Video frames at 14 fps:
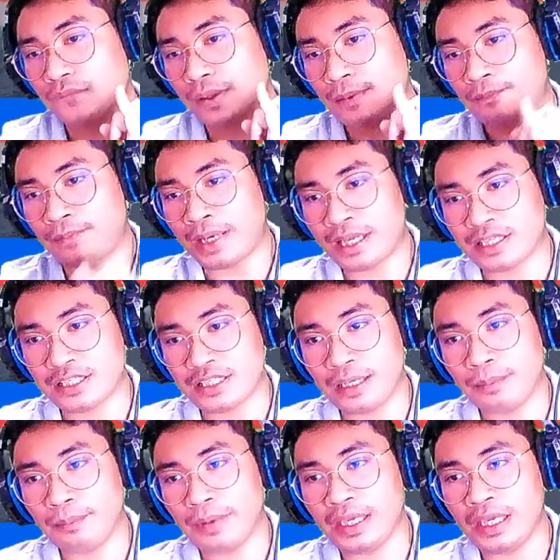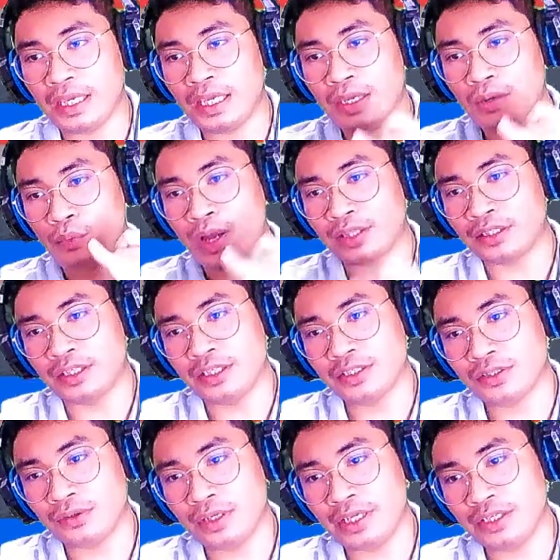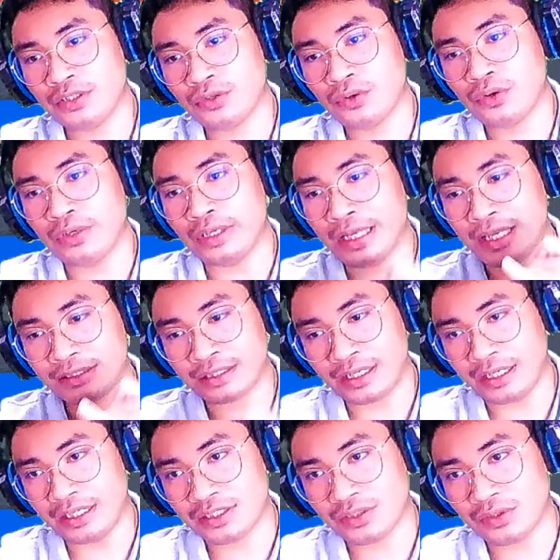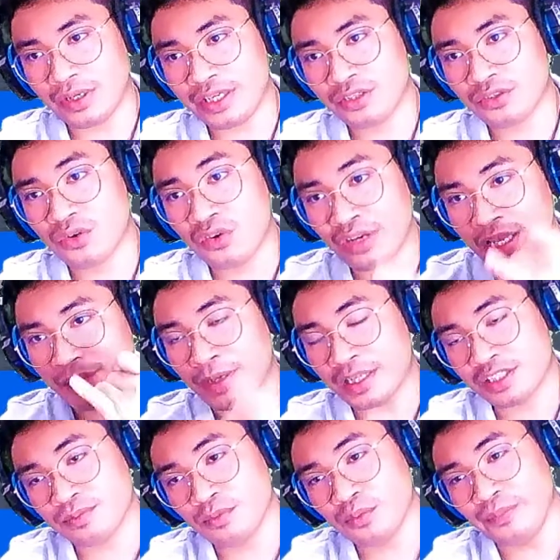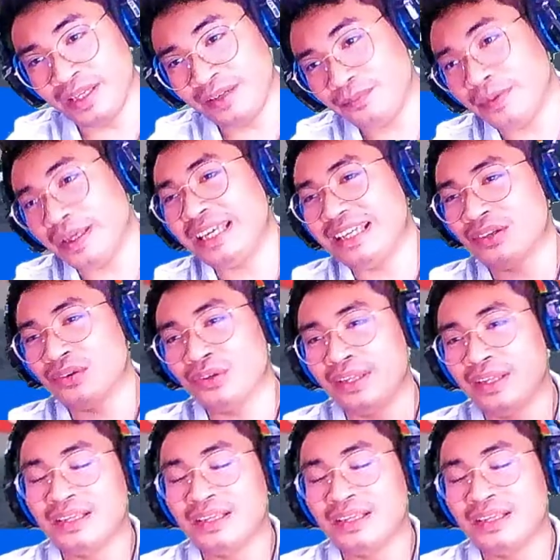processing fee, water installation, electric installation, advanced move-in fee, yun.